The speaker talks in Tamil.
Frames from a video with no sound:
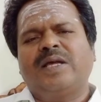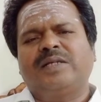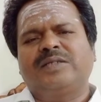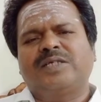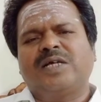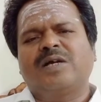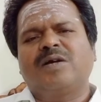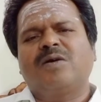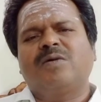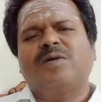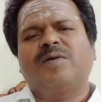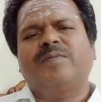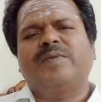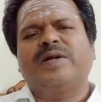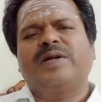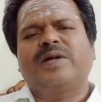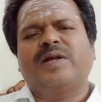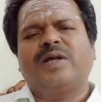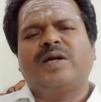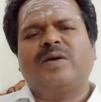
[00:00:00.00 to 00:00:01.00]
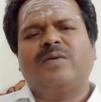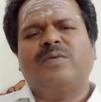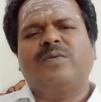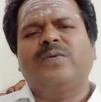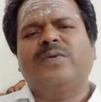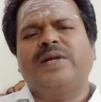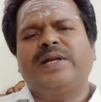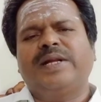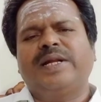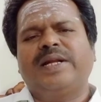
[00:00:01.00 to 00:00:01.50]
சங்கங்குளம் என்ற
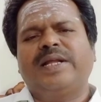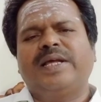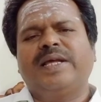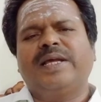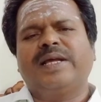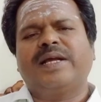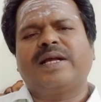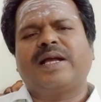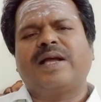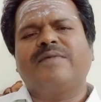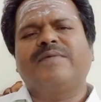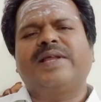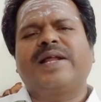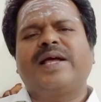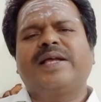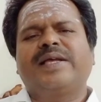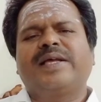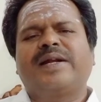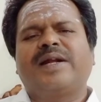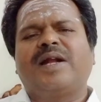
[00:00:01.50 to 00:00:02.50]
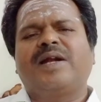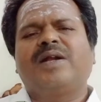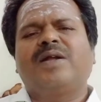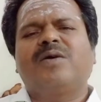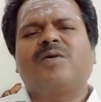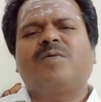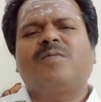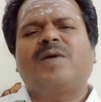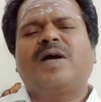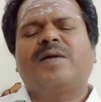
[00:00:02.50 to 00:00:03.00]
ஊரினிலே கவிராயர்
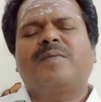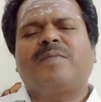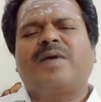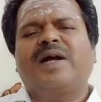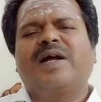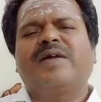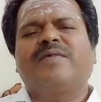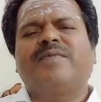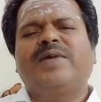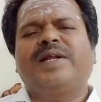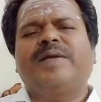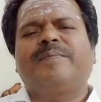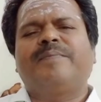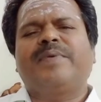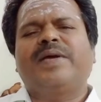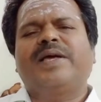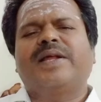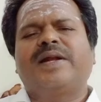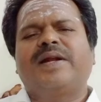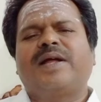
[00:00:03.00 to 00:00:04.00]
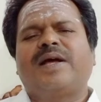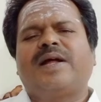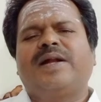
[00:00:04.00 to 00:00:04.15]
நல்லகுமார் மகன் வழி பேரனான